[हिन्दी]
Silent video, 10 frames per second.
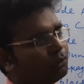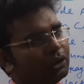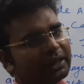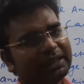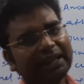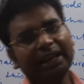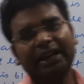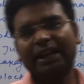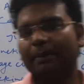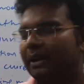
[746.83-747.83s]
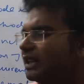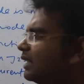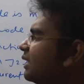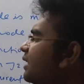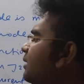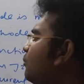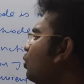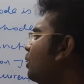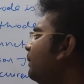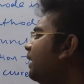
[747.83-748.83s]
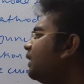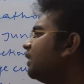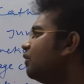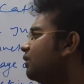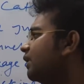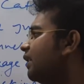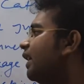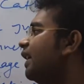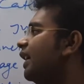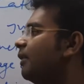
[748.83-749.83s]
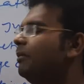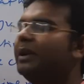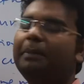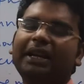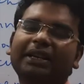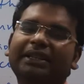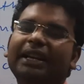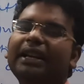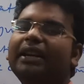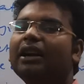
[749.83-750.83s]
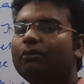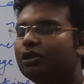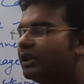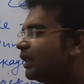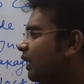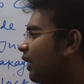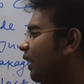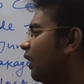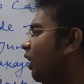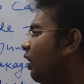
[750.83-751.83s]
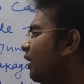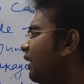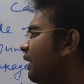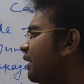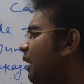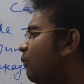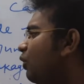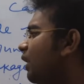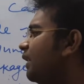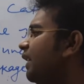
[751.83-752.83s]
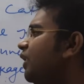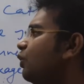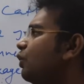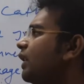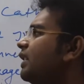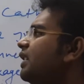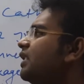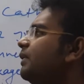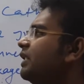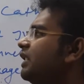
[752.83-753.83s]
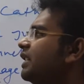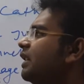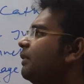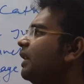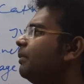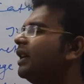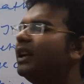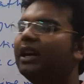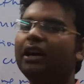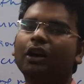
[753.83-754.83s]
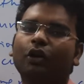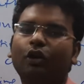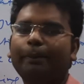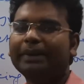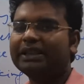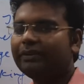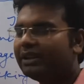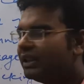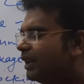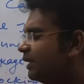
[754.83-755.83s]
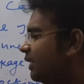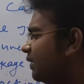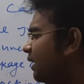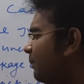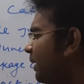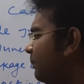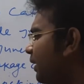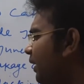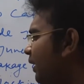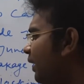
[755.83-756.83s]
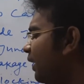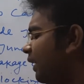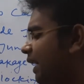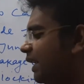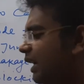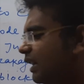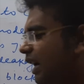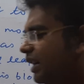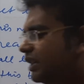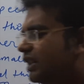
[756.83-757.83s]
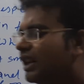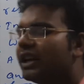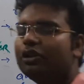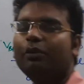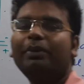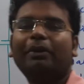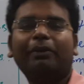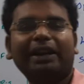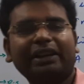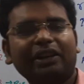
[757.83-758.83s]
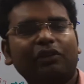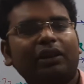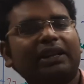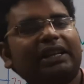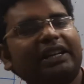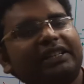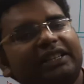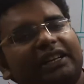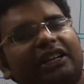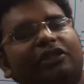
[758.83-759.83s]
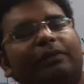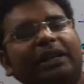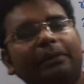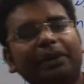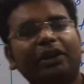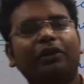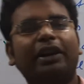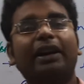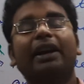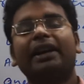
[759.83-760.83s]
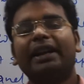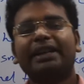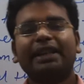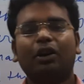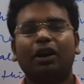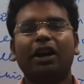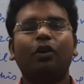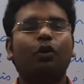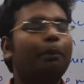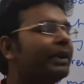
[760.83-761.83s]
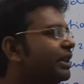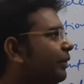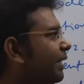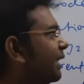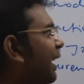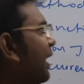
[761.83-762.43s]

वोल्टेज रिवर्स मोड में कितना हो सकता है वी से कम हो सकता है और ये कम होगा तो ये दोनों कैसा स्विच जैसा भी हेल्प करेगा ओपन स्विच जैसा भी हेल्प करेगा यानी कि थारिस्टर का जो वर्किंग होगा थारिस्टर का जो बिहेवियर होगा कैसा होगा ओपन स्विच के